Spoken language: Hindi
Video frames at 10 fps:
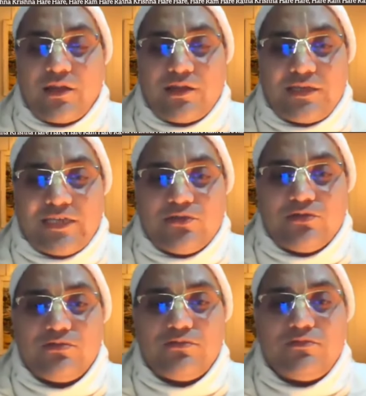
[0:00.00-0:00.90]
स्टैचू
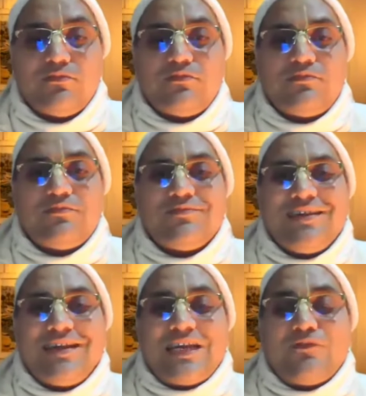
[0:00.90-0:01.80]

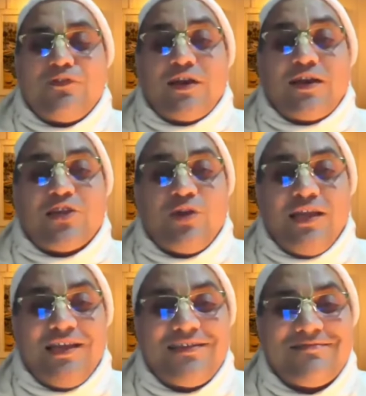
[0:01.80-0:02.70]
लेकिन वो विग्रह तो नहीं